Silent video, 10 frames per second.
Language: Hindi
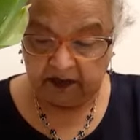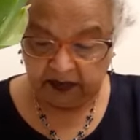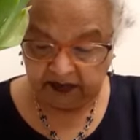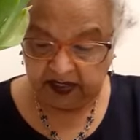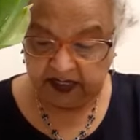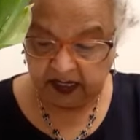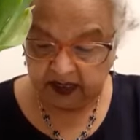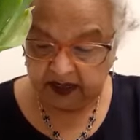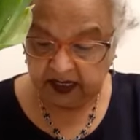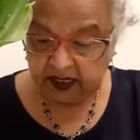वफादार
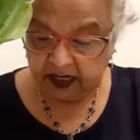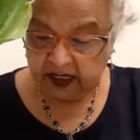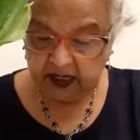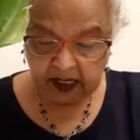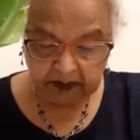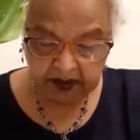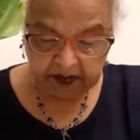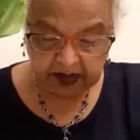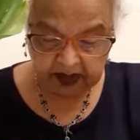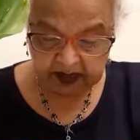थी या फिर
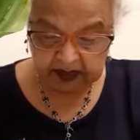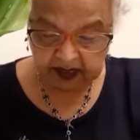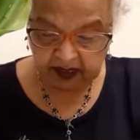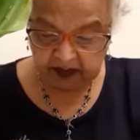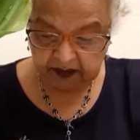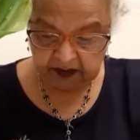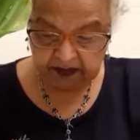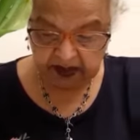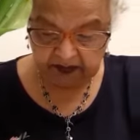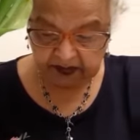माँ की तरह
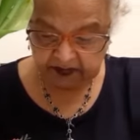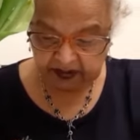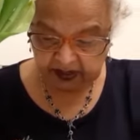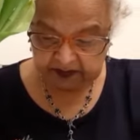बेवफा